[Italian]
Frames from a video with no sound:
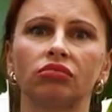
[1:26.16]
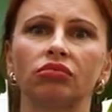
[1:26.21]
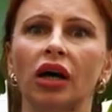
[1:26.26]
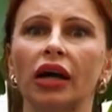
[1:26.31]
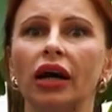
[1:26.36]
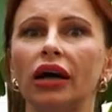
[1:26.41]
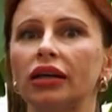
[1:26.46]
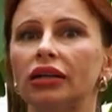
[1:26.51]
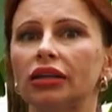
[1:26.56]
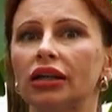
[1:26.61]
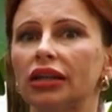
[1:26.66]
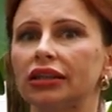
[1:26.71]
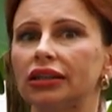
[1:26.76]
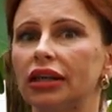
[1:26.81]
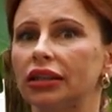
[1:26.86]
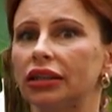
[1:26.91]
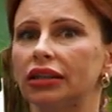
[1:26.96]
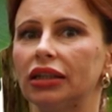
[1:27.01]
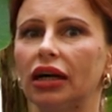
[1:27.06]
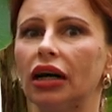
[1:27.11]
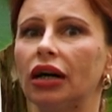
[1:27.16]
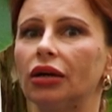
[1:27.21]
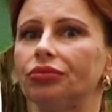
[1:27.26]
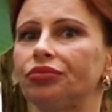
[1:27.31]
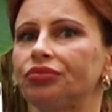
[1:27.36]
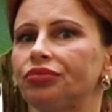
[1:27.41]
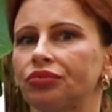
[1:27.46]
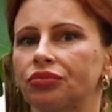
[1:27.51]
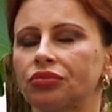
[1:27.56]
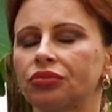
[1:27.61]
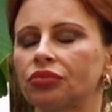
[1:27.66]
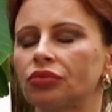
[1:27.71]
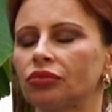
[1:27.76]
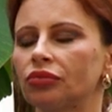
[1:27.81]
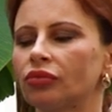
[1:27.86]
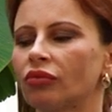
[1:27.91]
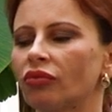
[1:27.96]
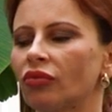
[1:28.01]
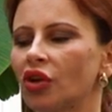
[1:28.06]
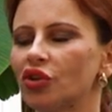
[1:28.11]
magari la sanità
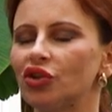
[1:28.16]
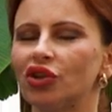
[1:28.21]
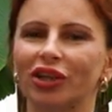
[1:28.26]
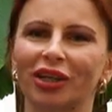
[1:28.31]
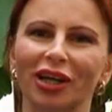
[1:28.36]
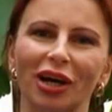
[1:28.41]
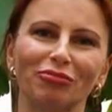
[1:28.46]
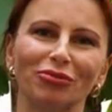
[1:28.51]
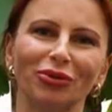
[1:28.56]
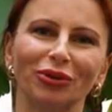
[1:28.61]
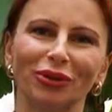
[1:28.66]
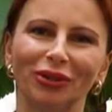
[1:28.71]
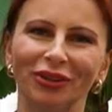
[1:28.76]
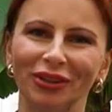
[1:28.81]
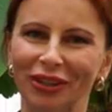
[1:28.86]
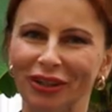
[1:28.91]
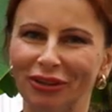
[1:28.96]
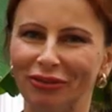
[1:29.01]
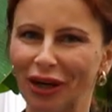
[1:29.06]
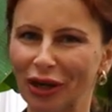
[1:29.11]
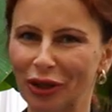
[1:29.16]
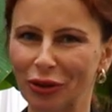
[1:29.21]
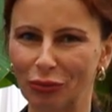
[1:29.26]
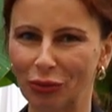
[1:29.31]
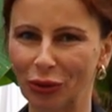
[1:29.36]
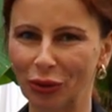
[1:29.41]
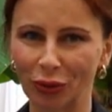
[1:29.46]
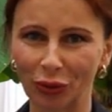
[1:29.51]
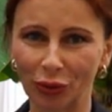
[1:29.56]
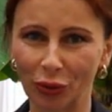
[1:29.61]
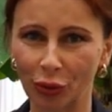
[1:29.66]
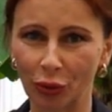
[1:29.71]
cerchiamo di fare un po',